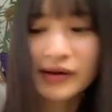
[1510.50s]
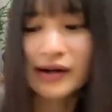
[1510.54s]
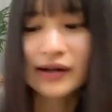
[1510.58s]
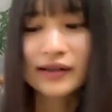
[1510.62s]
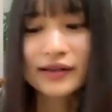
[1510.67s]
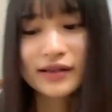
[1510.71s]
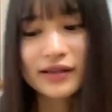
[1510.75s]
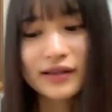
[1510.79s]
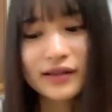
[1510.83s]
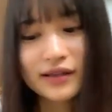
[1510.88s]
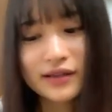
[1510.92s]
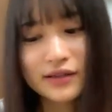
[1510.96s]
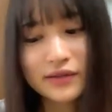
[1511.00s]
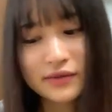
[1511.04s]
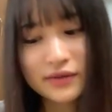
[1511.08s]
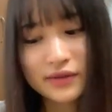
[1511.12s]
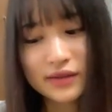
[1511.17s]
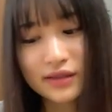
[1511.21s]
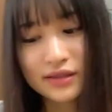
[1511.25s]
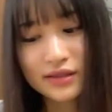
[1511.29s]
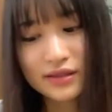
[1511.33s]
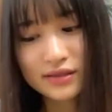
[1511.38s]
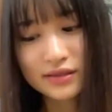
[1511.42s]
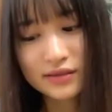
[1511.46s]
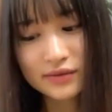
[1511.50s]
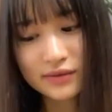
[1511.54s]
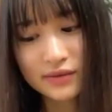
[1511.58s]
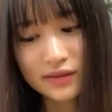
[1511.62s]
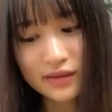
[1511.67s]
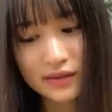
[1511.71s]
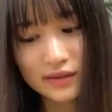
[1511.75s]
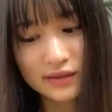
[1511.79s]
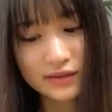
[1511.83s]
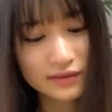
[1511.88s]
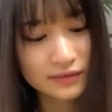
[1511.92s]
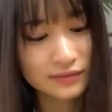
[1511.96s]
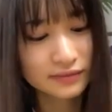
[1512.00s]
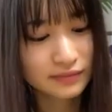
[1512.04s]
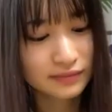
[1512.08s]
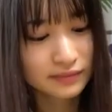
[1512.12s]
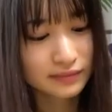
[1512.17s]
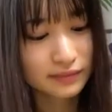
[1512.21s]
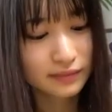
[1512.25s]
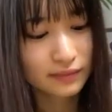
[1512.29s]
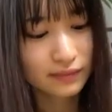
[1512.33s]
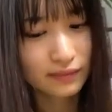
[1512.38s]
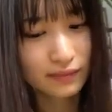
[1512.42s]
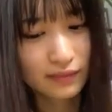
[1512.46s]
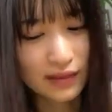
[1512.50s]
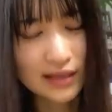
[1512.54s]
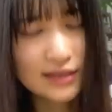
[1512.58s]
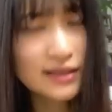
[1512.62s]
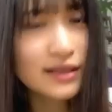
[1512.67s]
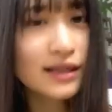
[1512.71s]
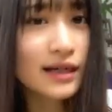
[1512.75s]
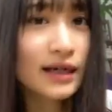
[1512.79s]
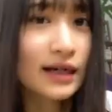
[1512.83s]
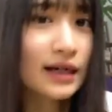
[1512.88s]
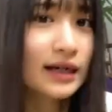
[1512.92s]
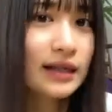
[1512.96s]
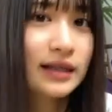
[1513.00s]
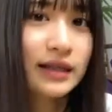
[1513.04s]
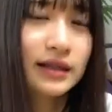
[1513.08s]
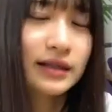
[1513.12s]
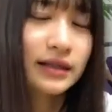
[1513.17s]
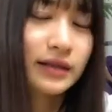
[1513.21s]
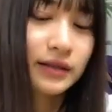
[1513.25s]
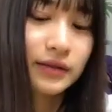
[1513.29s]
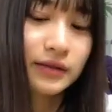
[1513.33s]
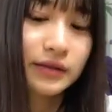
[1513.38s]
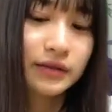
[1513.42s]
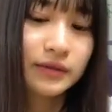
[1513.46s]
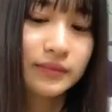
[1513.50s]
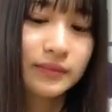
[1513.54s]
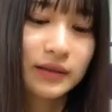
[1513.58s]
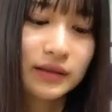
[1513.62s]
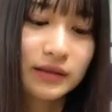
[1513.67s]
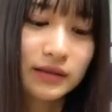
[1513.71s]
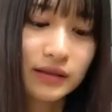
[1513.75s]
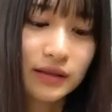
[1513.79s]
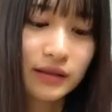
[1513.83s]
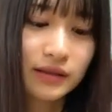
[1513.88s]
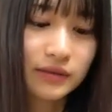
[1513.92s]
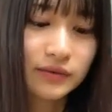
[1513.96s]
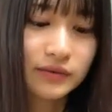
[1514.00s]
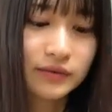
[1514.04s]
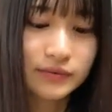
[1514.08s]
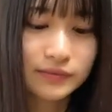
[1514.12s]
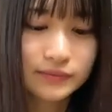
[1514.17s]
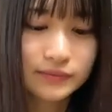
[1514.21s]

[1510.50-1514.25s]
んないけどいいんですよね汗かかないっていうのもあるけど